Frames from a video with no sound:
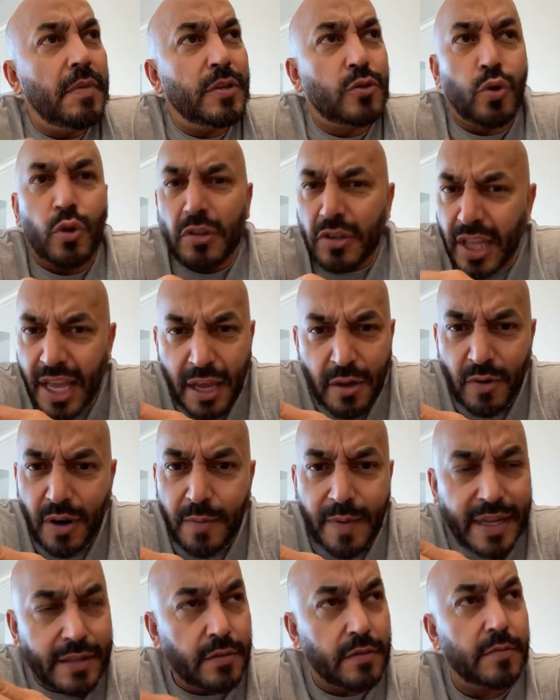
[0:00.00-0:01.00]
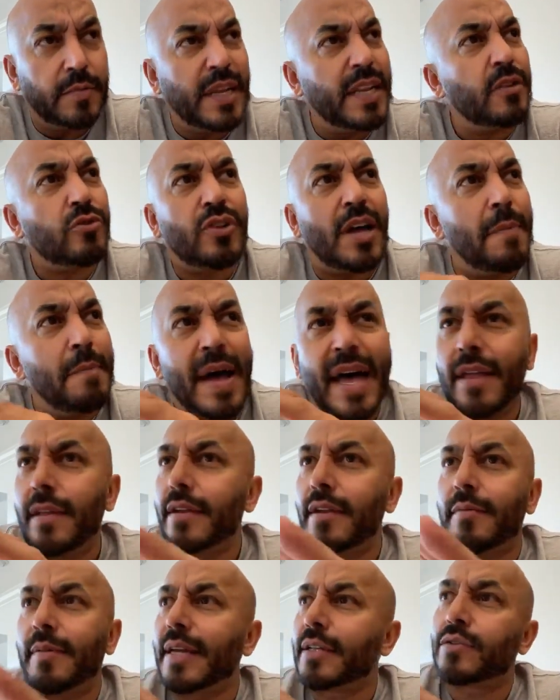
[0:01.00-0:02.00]
Es soltero el vato. Viene a toda
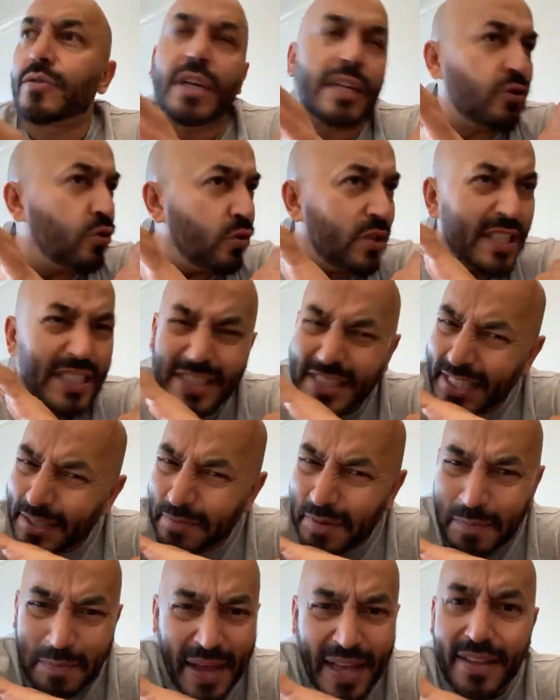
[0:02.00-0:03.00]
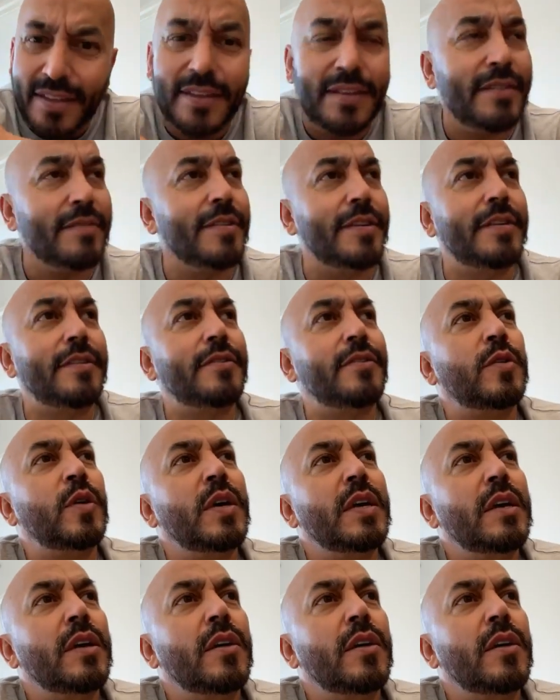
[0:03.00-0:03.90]
madre el vato, a todísima madre el güey.